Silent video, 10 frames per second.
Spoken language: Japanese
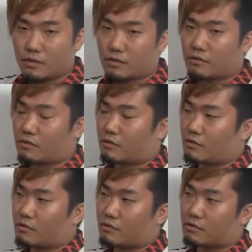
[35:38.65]
そ
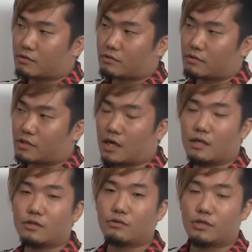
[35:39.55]
の探
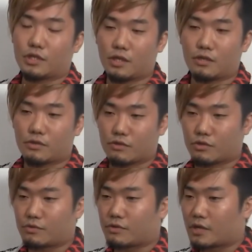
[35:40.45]
すようにしたんですよ
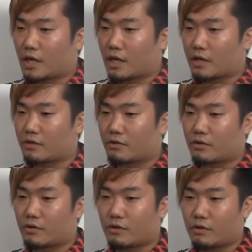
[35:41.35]
自分でいろい
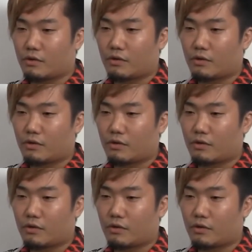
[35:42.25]
ろ